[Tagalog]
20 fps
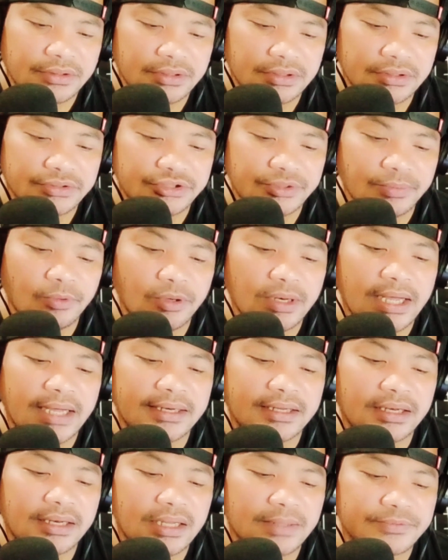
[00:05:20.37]
Simula ng
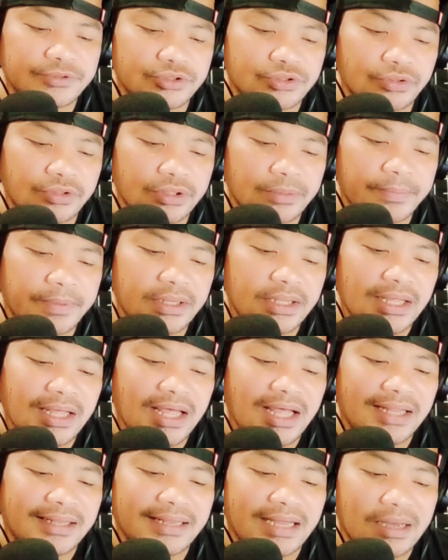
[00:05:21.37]
love story
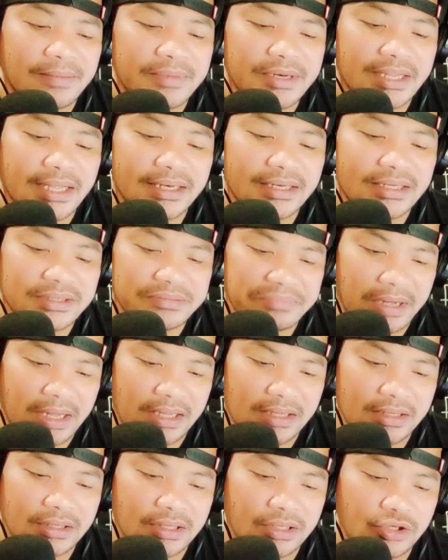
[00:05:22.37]
namin ni Enigma
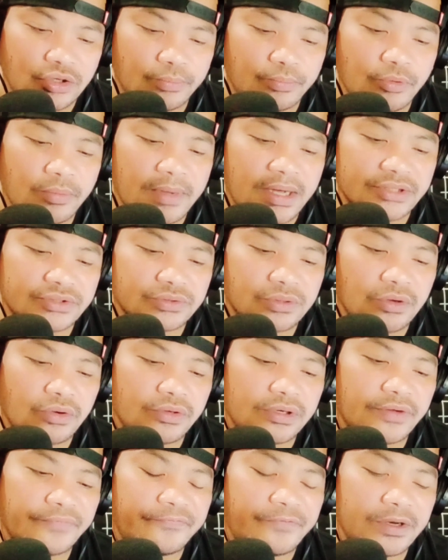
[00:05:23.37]
nung pumasok ako ng
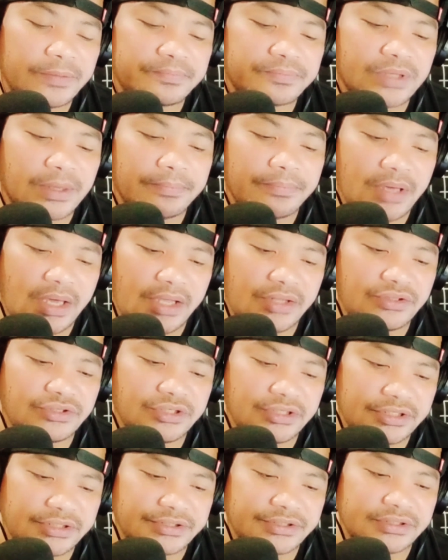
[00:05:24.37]
flip top 8
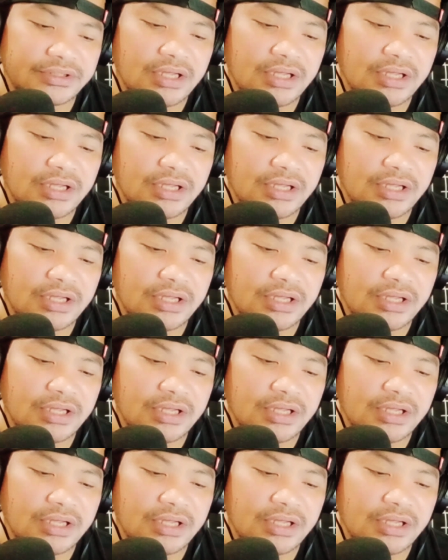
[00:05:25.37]
years